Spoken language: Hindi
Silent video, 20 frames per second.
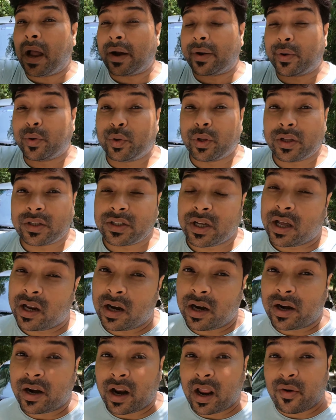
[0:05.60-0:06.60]
बैक टू द
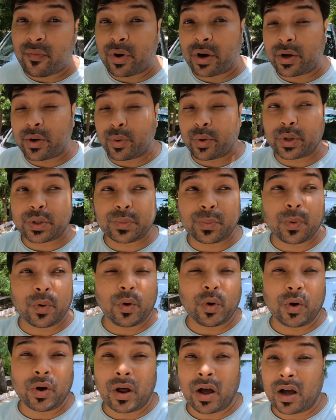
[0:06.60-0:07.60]
चैनल ट्रैवल टू
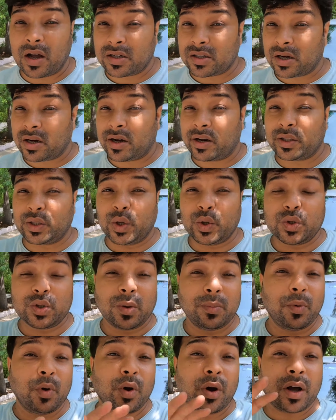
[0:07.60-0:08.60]
एक्सप्लोर आशा करता हूँ
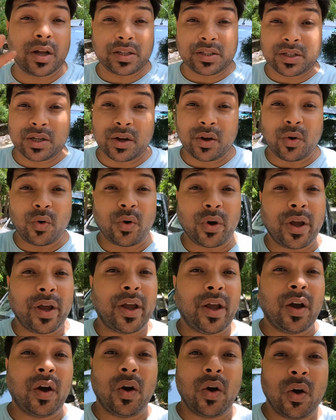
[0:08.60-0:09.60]
सब लोग अच्छे
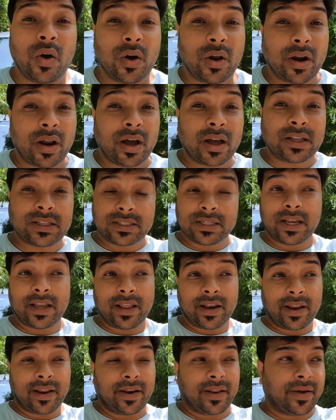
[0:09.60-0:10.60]
होंगे और अच्छे
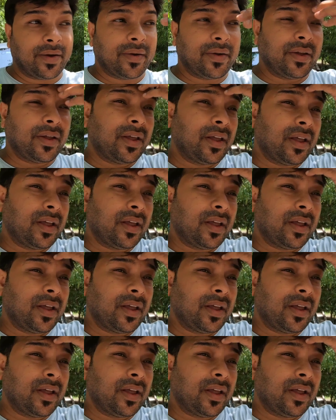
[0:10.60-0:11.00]
ही रहना